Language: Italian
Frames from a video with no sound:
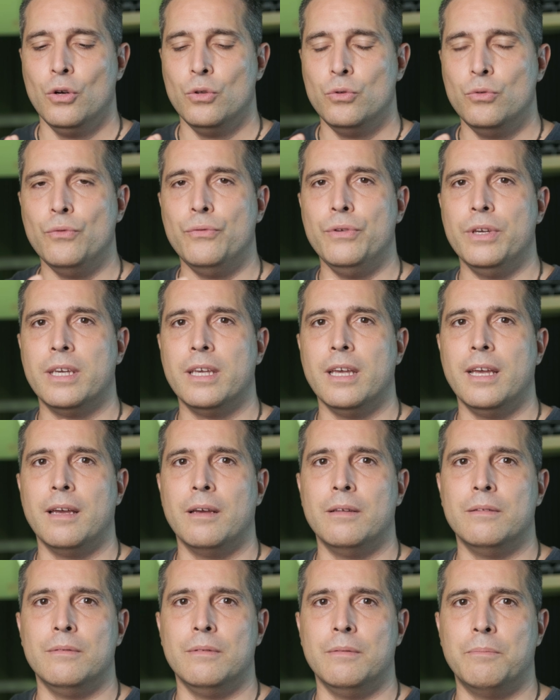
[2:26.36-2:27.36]
tu finché
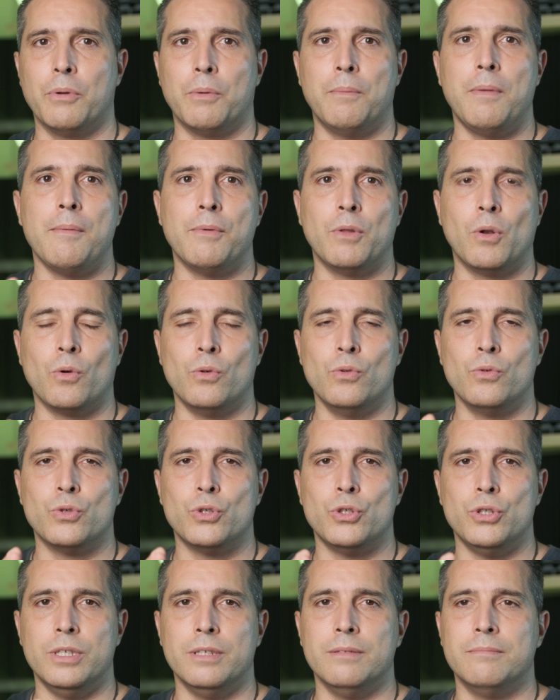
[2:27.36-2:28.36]
il problema lo
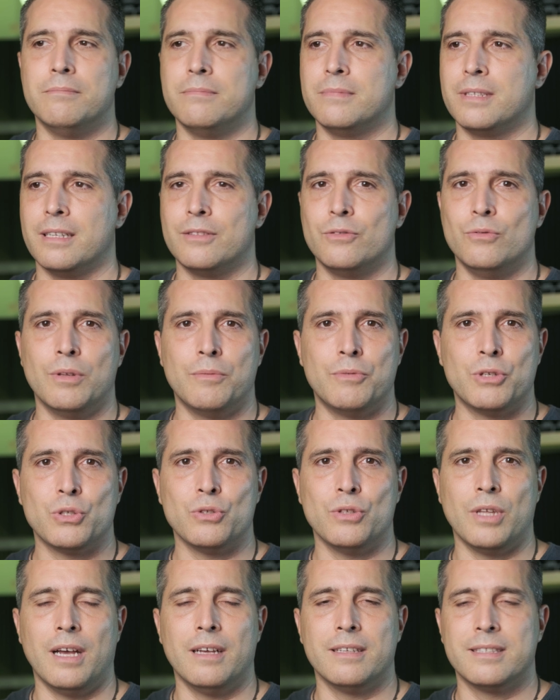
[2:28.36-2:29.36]
conosci tratti una
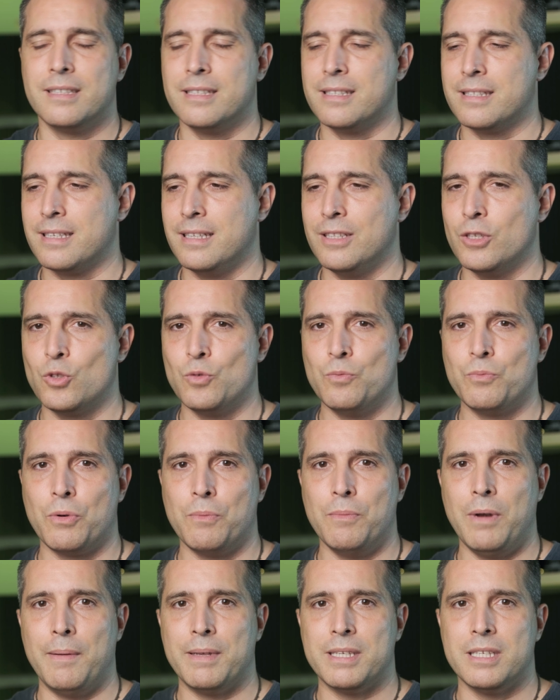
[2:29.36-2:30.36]
persona senza nessun
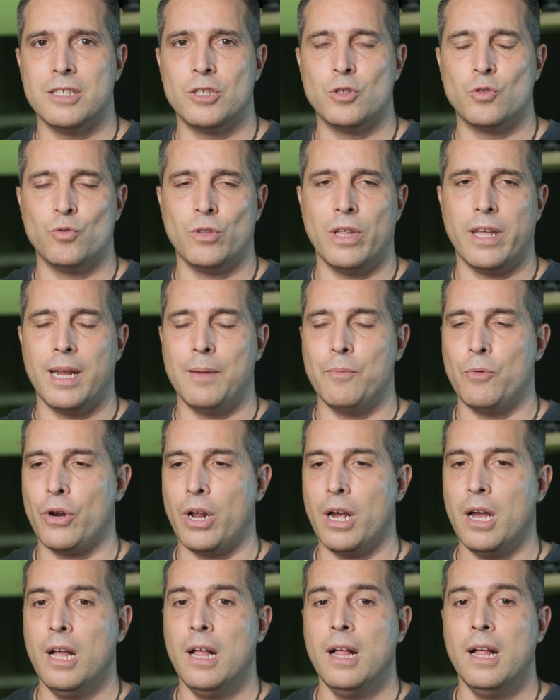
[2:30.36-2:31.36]
problema, senza nessuna
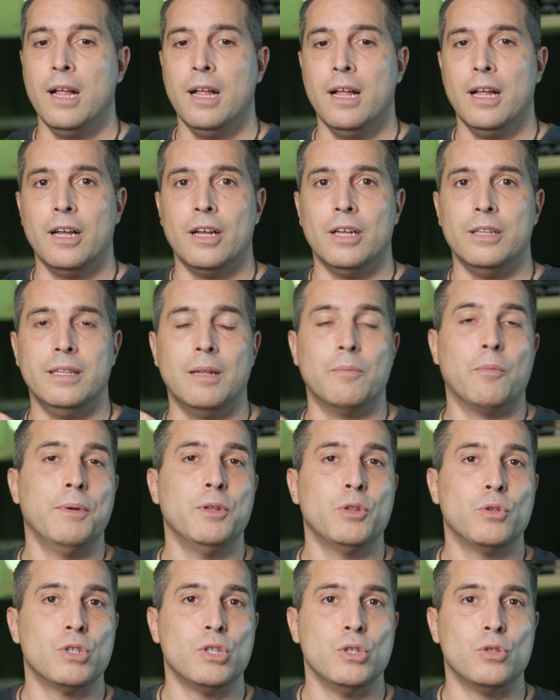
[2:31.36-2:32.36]
remora, nel
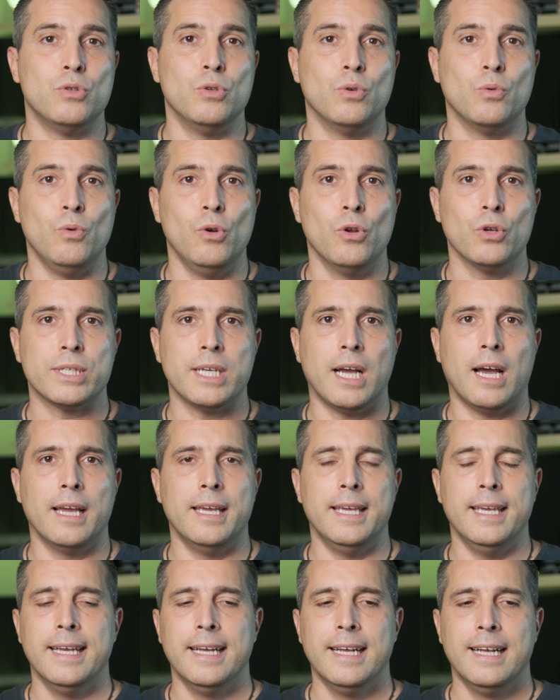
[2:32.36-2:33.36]
momento stesso in cui lo
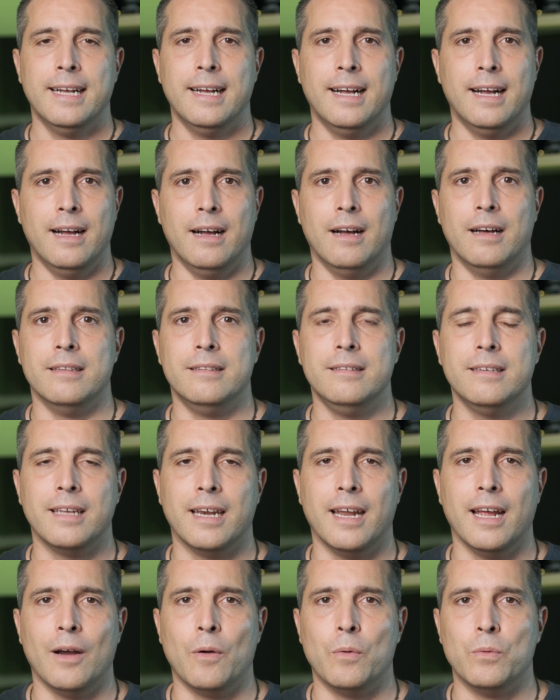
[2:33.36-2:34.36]
sai eh, ti
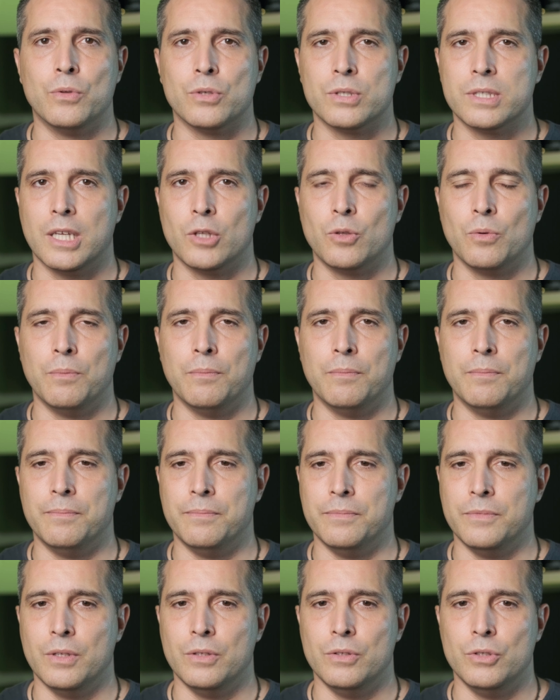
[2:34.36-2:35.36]
crea uno stato
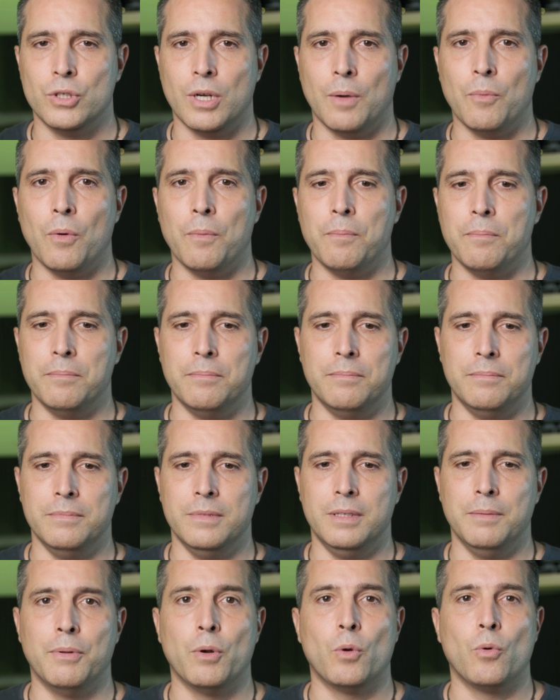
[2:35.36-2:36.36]
mm, diciamo
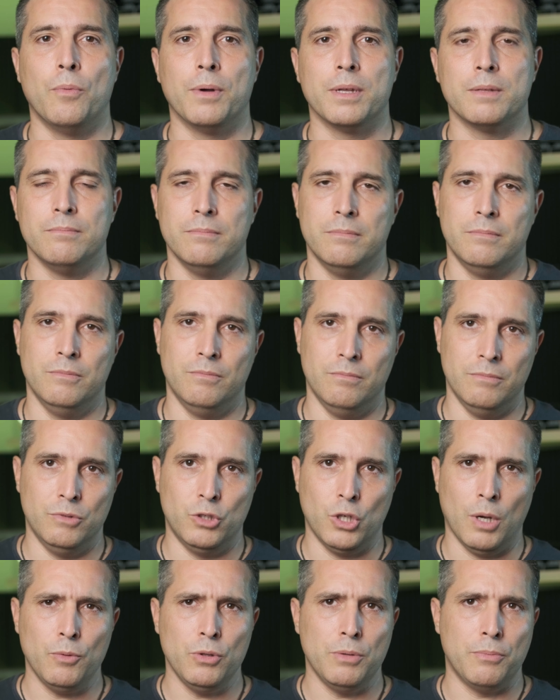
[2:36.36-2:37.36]
di, preoccupa-
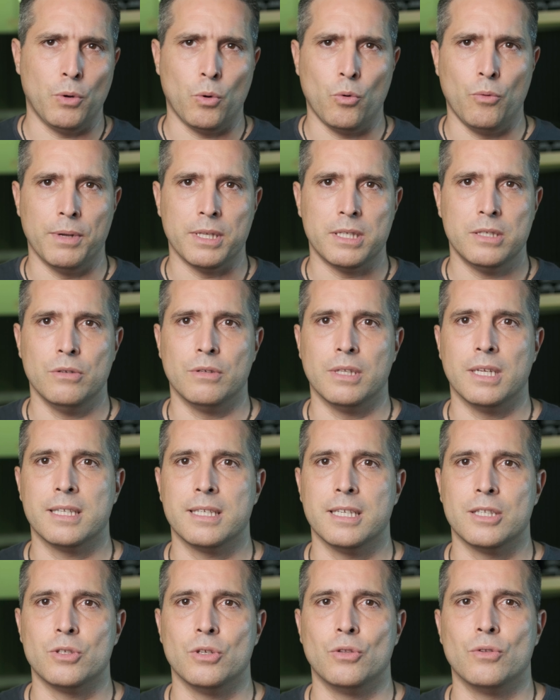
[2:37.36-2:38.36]
diciamo di, preoccupazione, nel
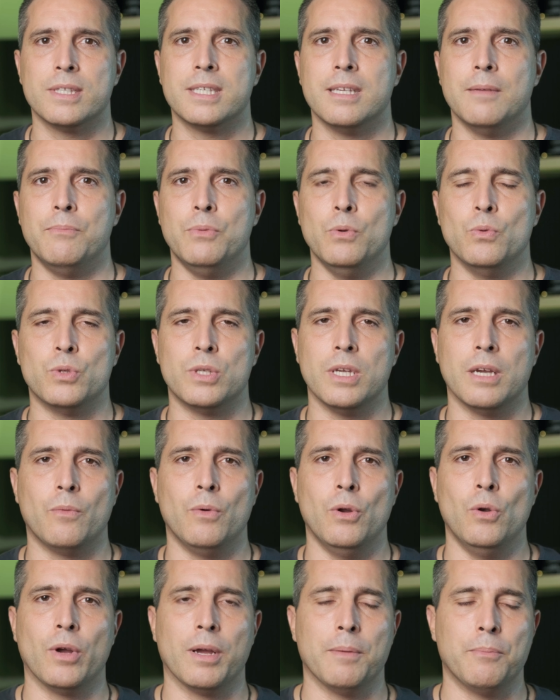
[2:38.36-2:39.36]
senso che non sai più se
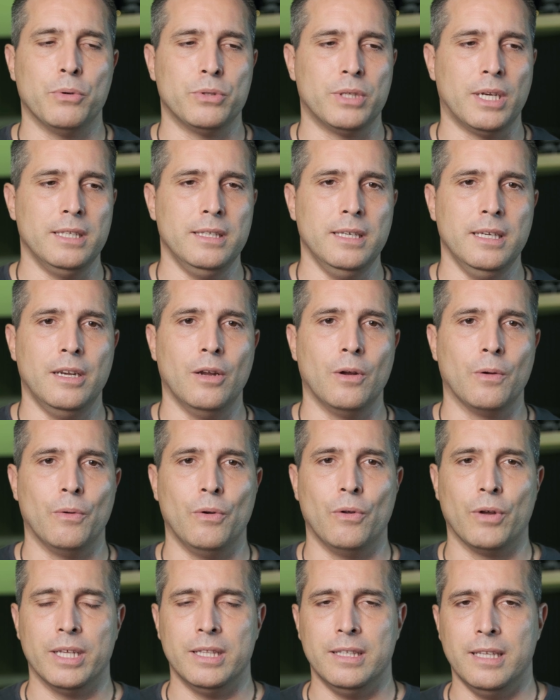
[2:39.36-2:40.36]
quello che potrai dire o
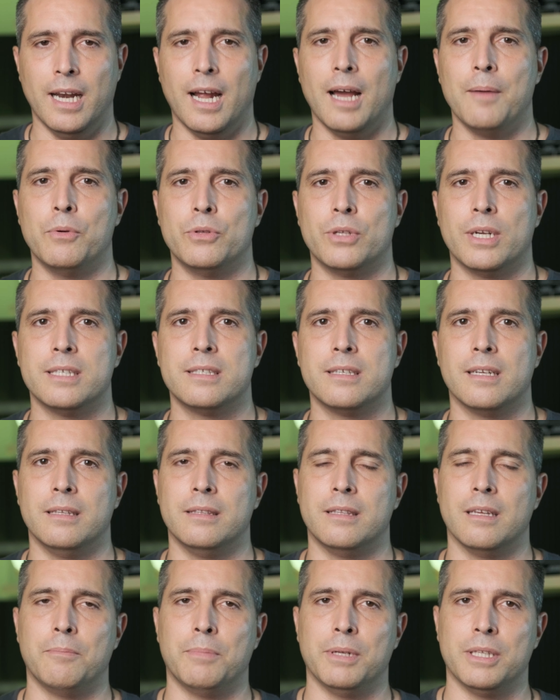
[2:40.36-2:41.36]
quello che dirai potrà essere
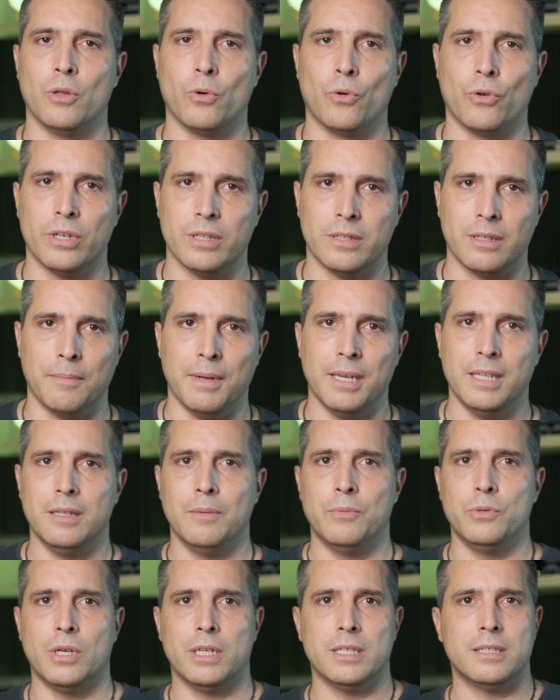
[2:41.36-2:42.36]
interpretato
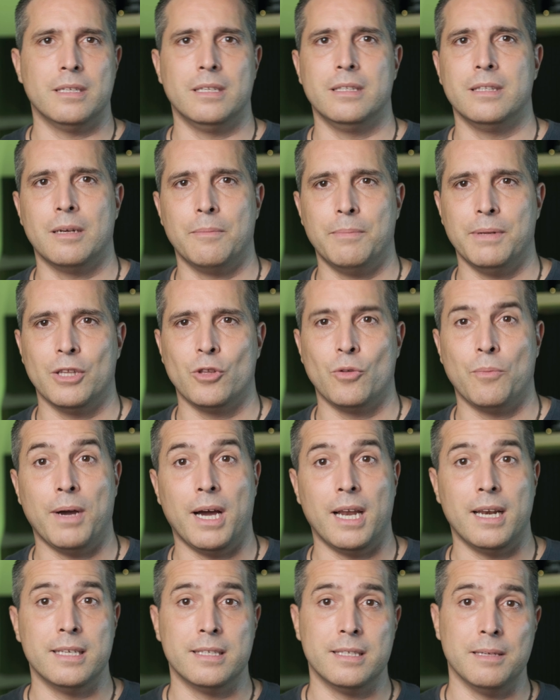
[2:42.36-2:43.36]
correttamente, potrà essere interpretato
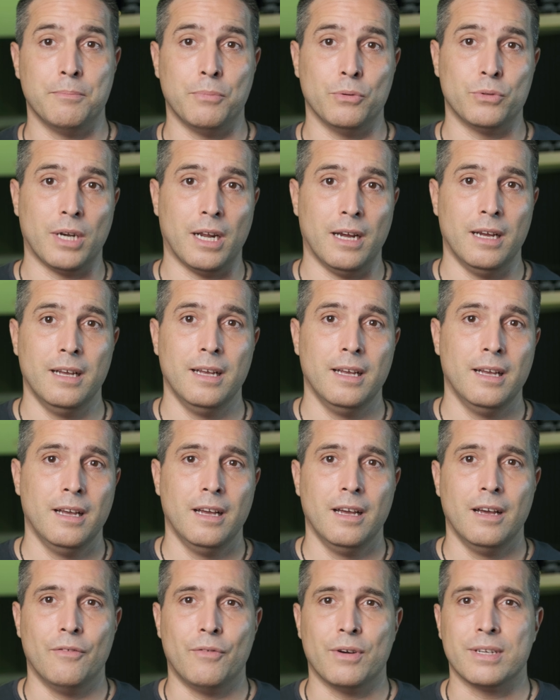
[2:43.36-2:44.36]
male, se potrà
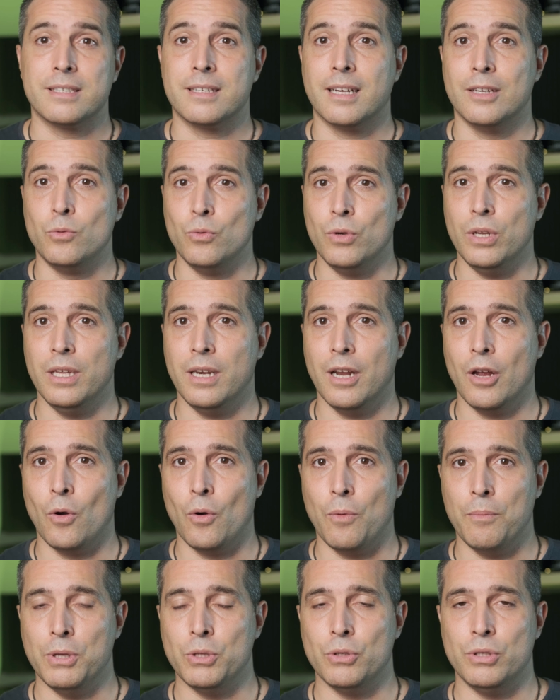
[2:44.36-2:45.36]
far scaturire
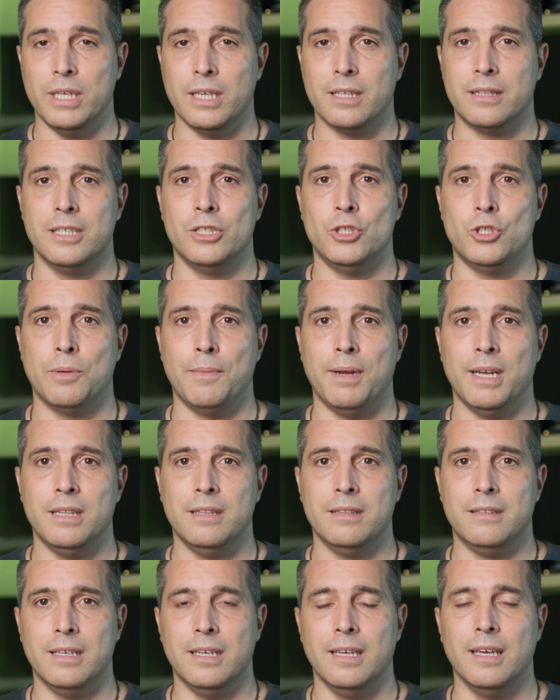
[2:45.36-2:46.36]
o meno degli
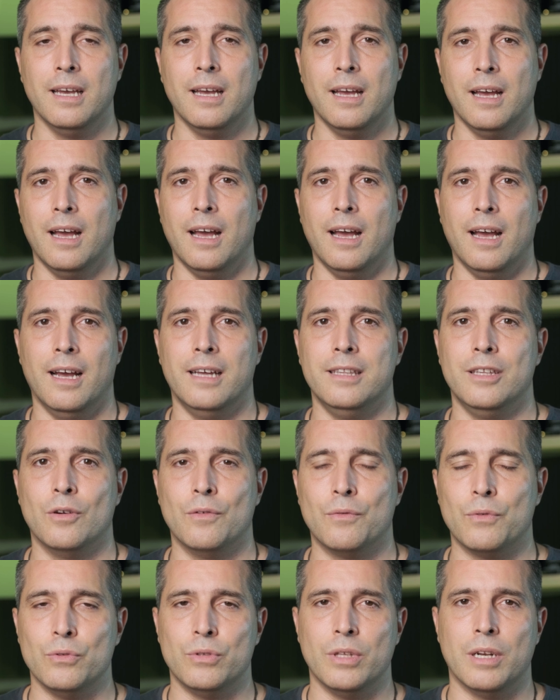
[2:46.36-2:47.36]
atteggiamenti eh, nei
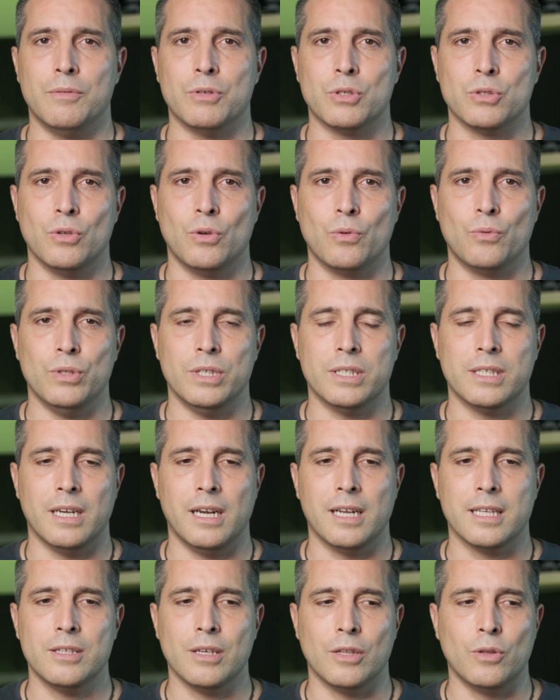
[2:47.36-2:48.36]
confronti della persona con cui ti stai
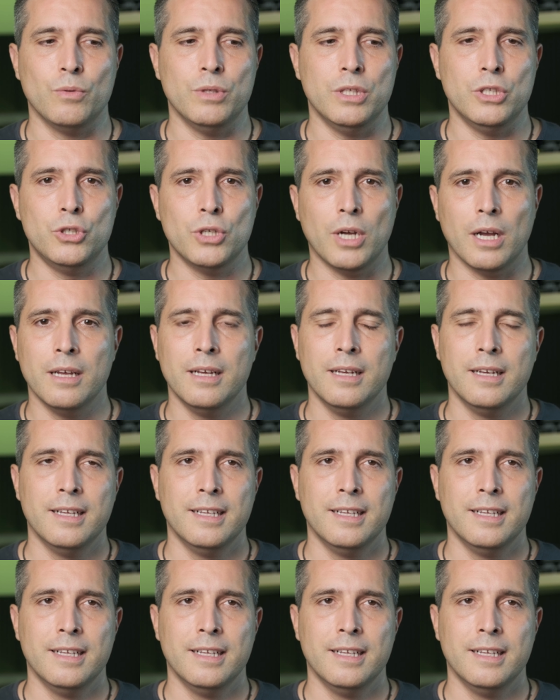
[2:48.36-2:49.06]
relazionando, quindi già